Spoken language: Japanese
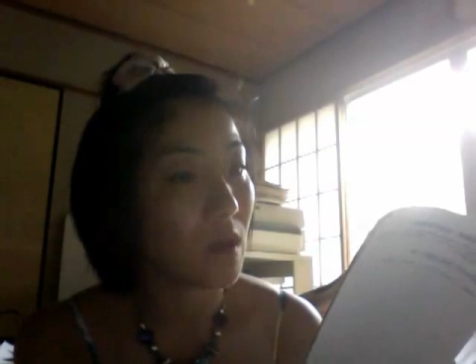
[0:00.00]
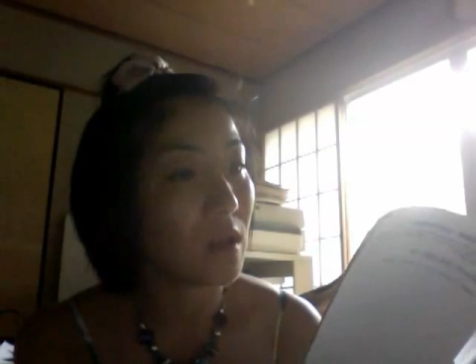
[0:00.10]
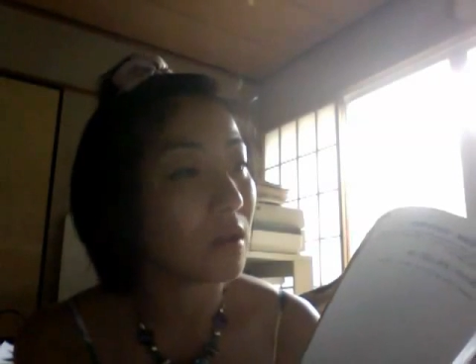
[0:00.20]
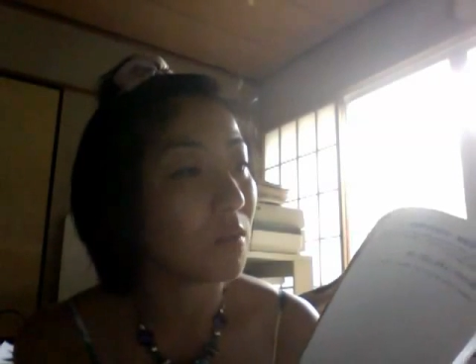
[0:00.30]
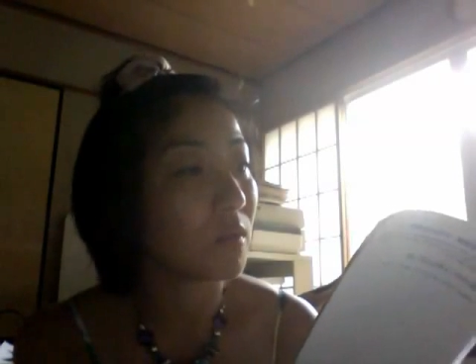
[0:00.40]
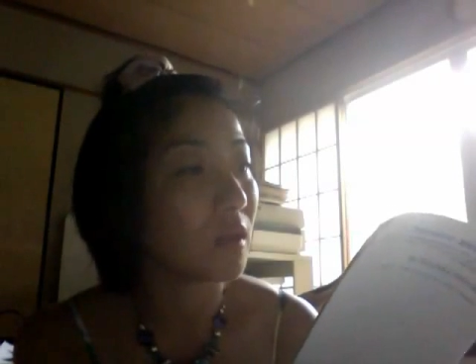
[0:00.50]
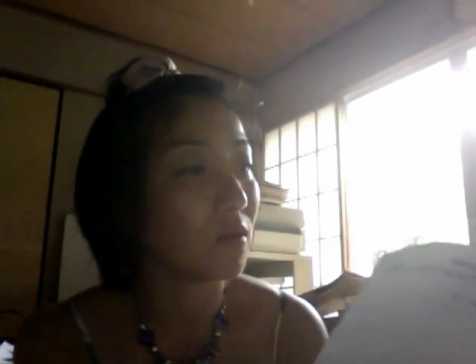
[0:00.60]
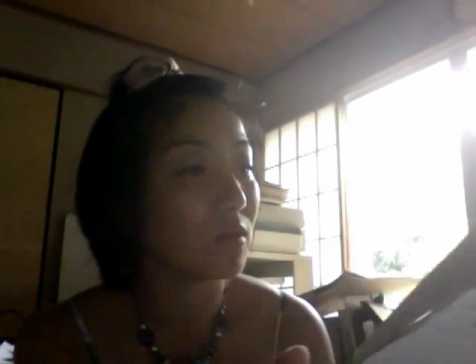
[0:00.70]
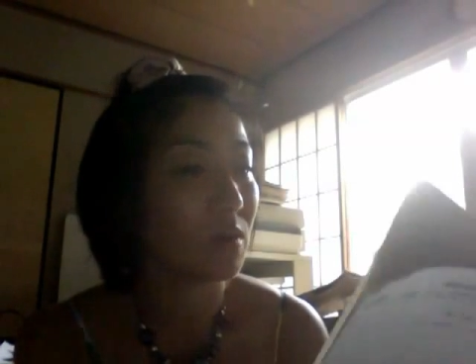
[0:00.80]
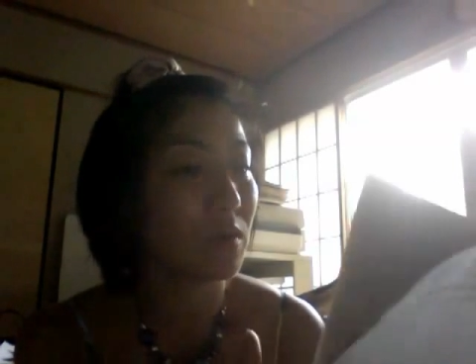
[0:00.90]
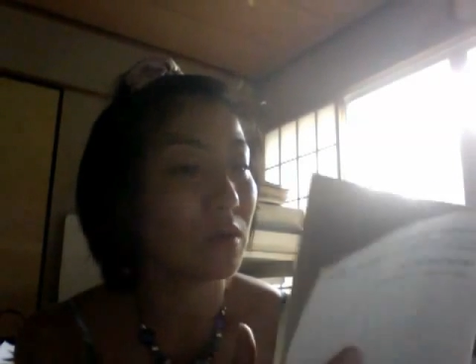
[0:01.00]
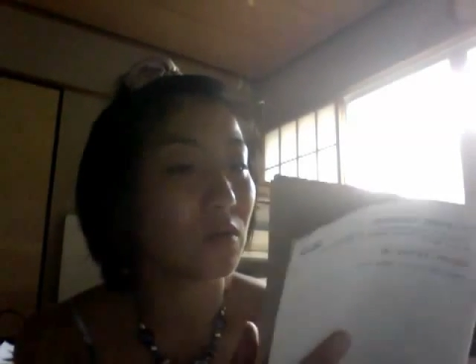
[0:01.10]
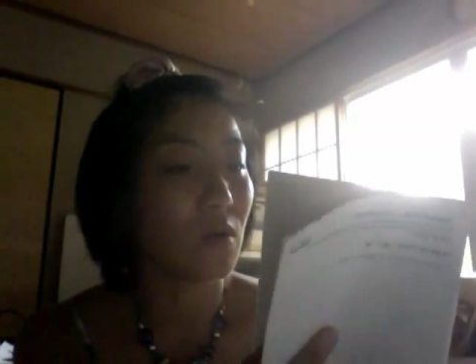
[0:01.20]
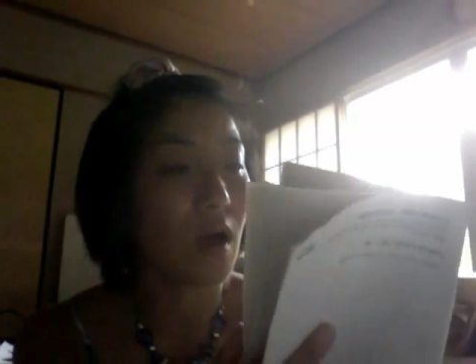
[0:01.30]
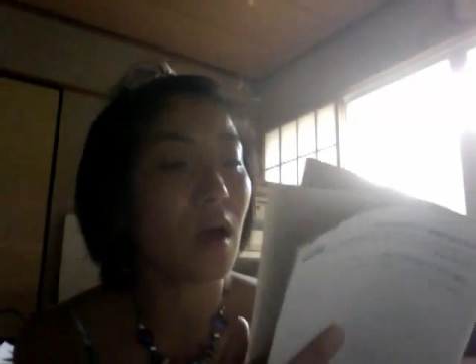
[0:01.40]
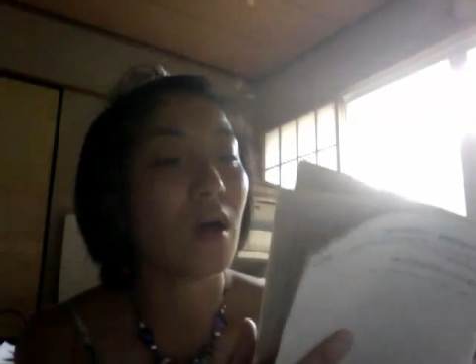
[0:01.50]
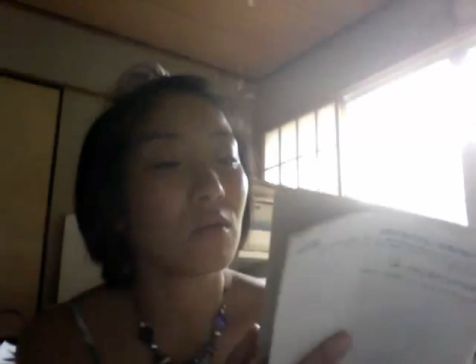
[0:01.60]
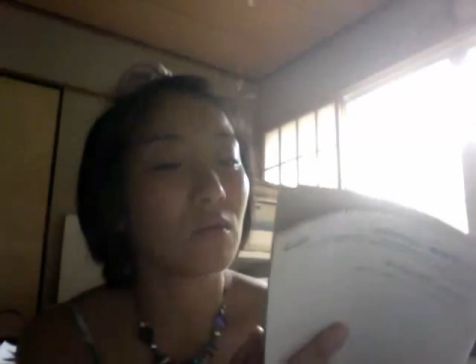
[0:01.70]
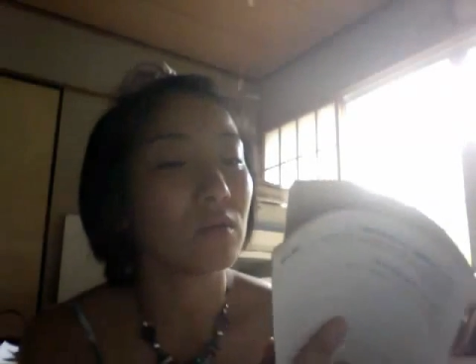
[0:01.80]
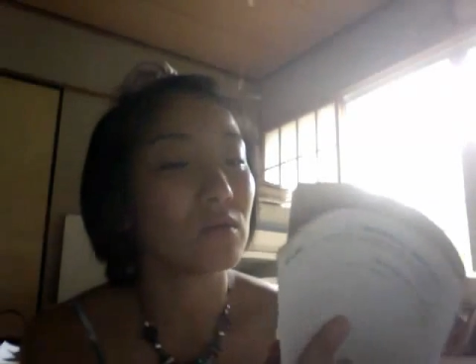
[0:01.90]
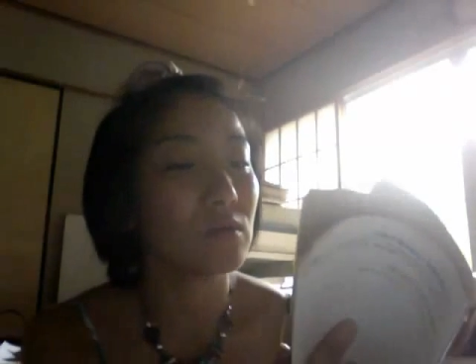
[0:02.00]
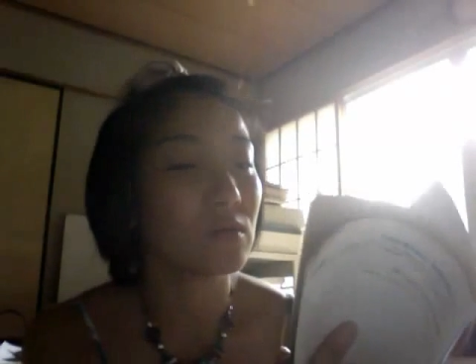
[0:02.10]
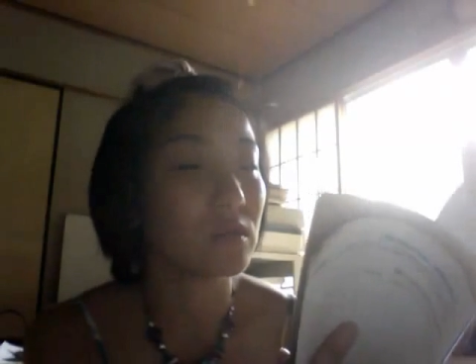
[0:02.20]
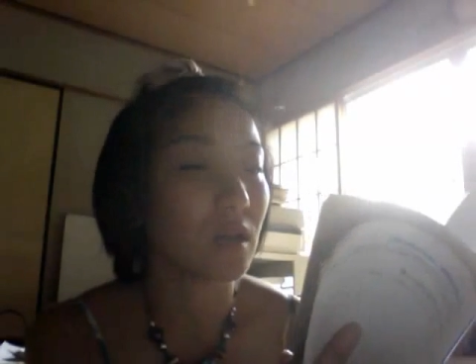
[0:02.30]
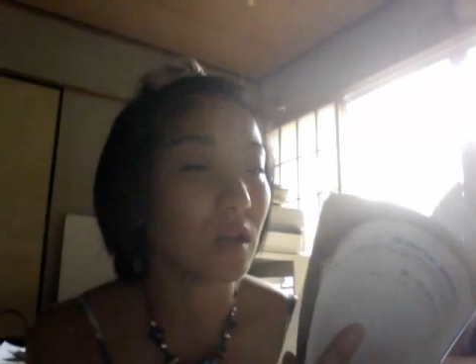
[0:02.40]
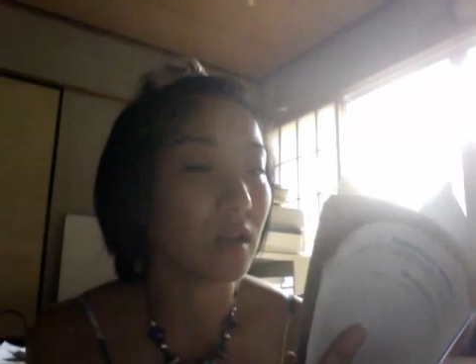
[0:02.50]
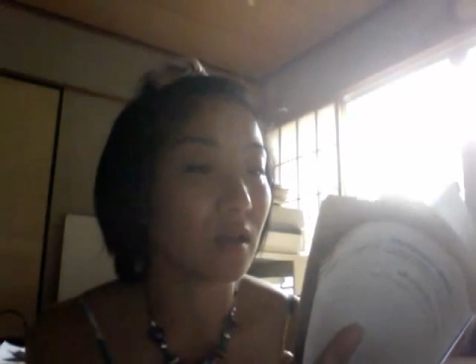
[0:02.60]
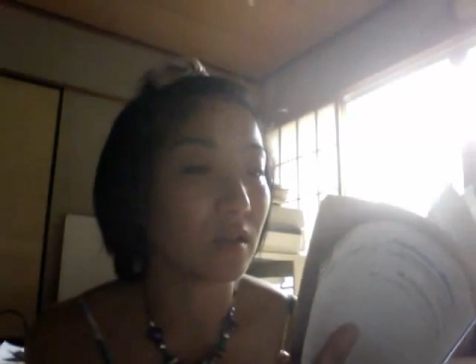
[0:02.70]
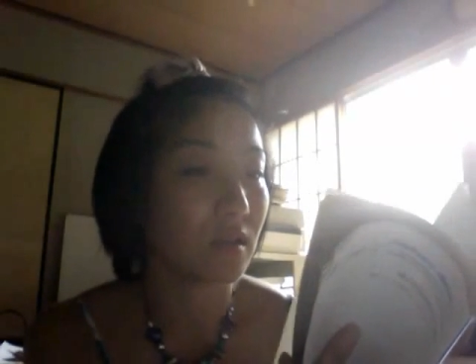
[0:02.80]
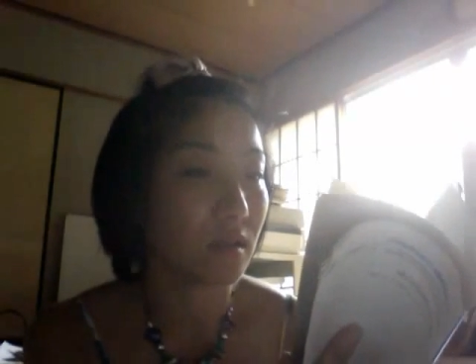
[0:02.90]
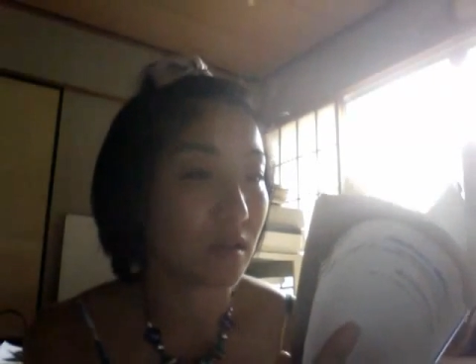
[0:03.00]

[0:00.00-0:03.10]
めて読んでみると、ああ、こういう社会観、